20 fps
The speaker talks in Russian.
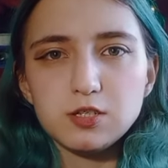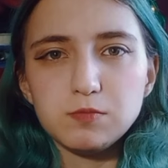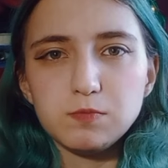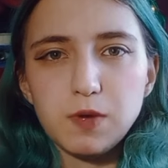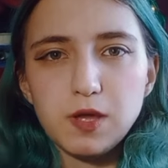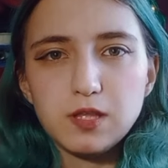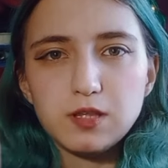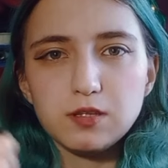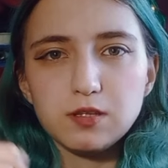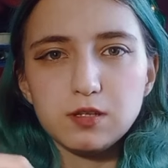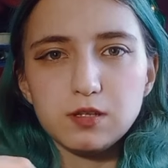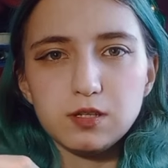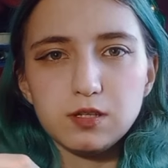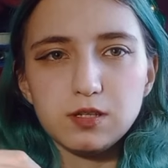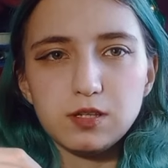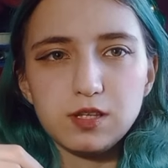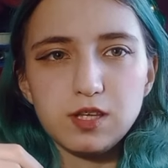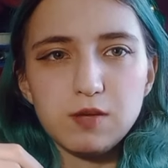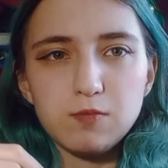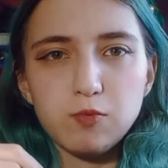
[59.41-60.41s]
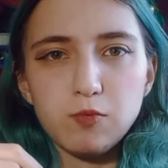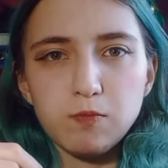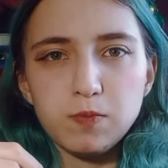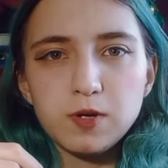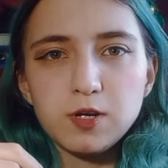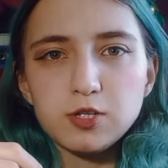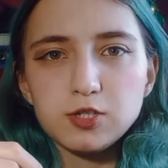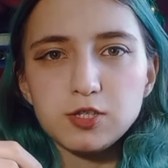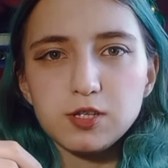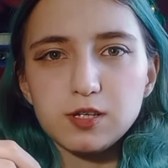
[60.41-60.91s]
же пятна и такие
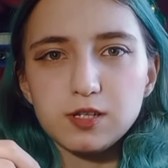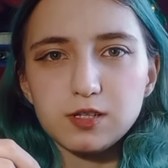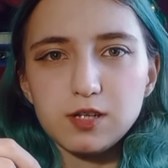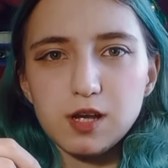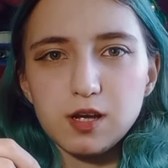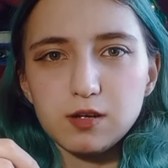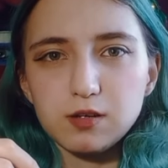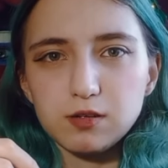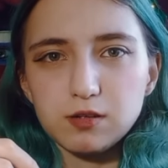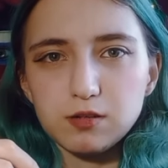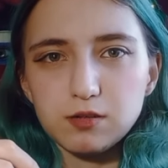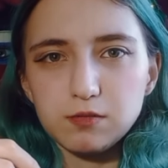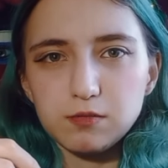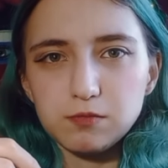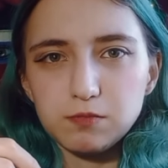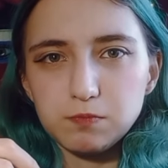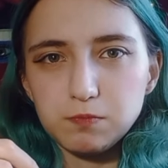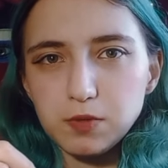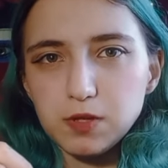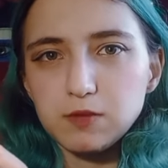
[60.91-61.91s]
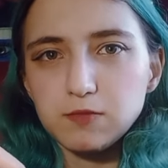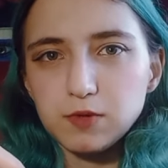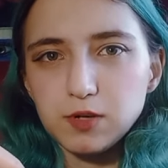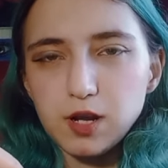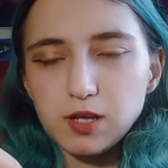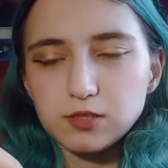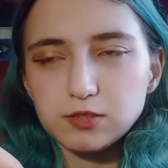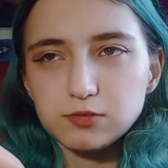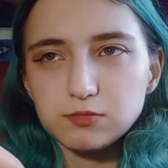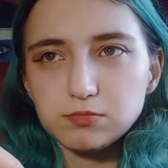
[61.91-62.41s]
пупырышки, как э, первый
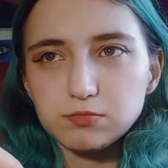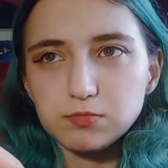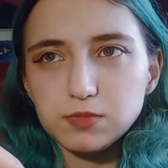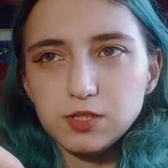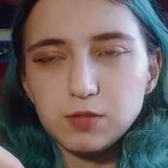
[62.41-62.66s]
раз.